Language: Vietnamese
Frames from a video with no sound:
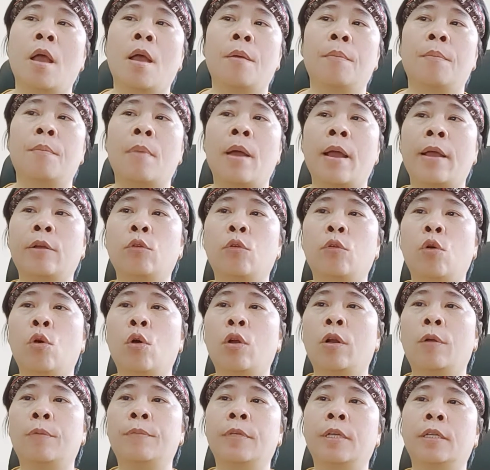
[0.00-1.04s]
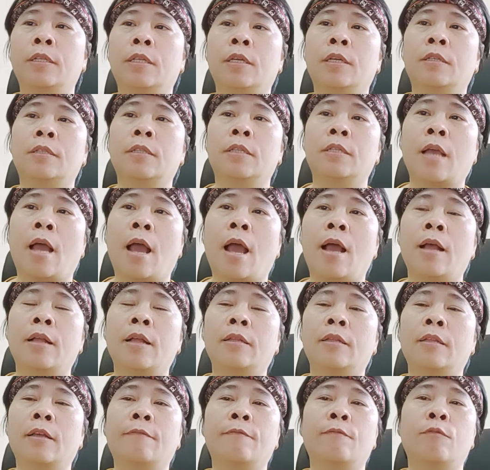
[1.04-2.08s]
Ban của Hội đồng Nhân dân thị xã,
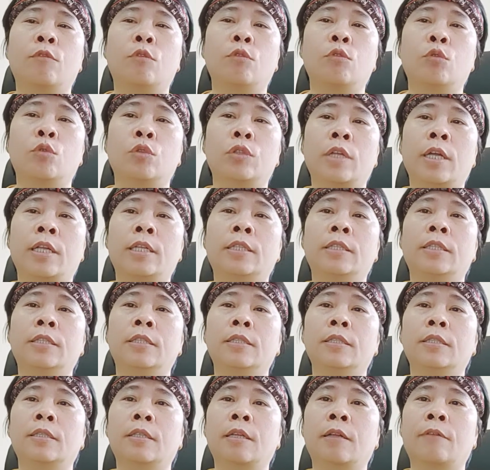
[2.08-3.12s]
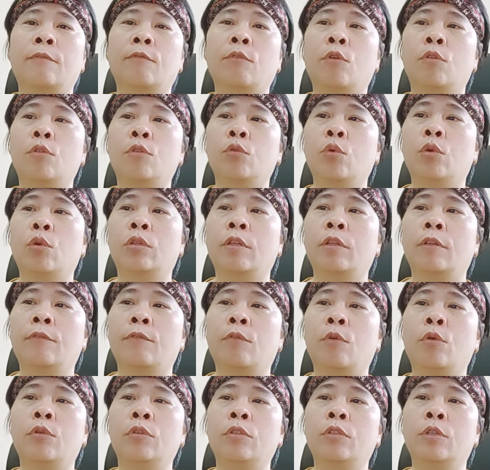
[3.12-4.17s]
thành phố thuộc tỉnh, thành phố thuộc thành
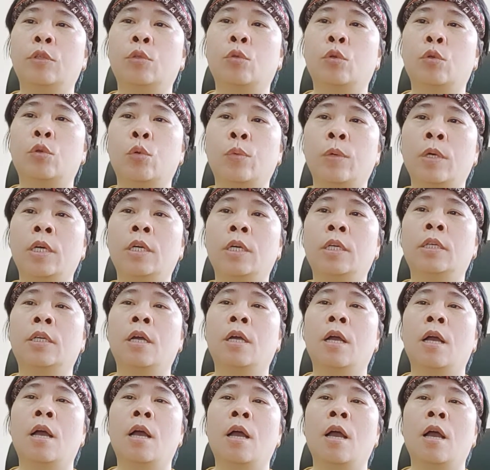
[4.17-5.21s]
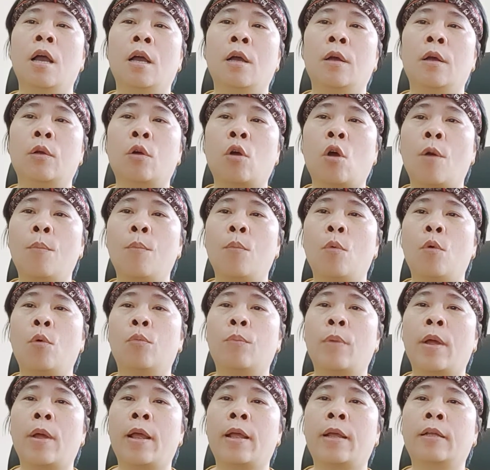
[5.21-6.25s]
phố trực thuộc trung ương có trưởng
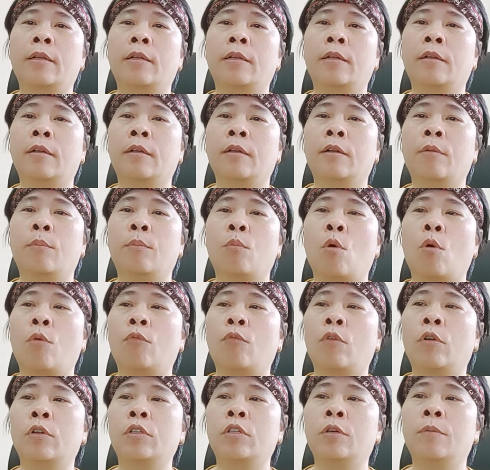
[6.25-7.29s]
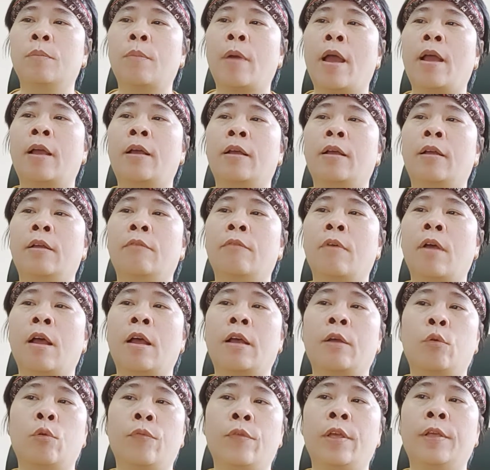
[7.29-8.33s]
ban, một phó trưởng ban và các
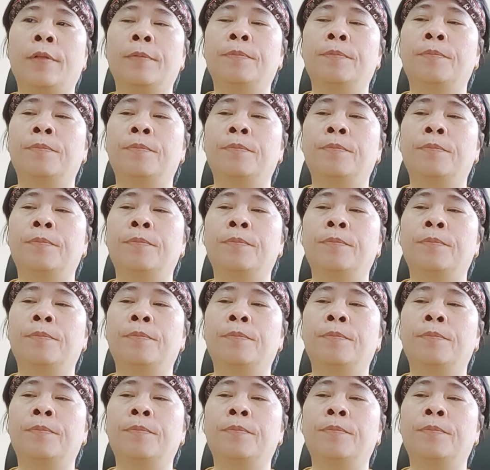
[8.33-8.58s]
ủy viên.